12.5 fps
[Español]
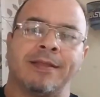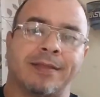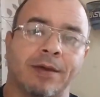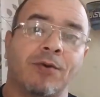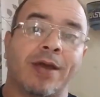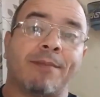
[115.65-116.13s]

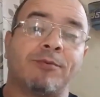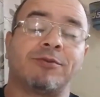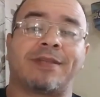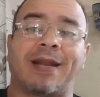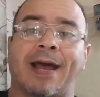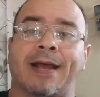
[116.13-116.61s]
Te voy a
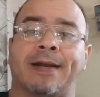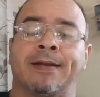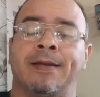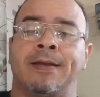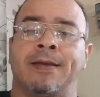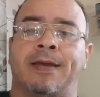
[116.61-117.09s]
mostrar
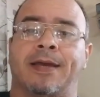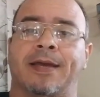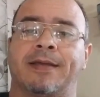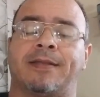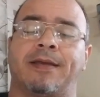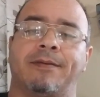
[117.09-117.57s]
en
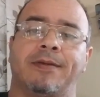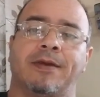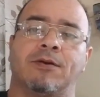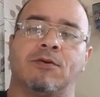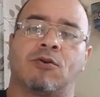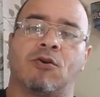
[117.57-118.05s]
este
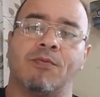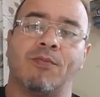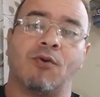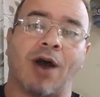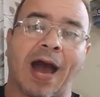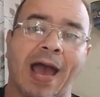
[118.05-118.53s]
video
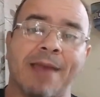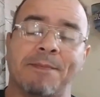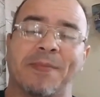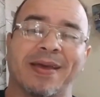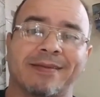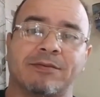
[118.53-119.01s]
cómo hay
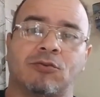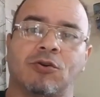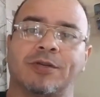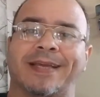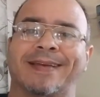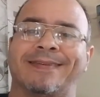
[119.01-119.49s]

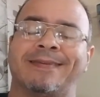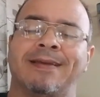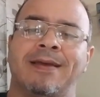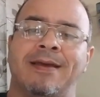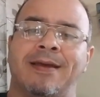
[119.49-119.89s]
personas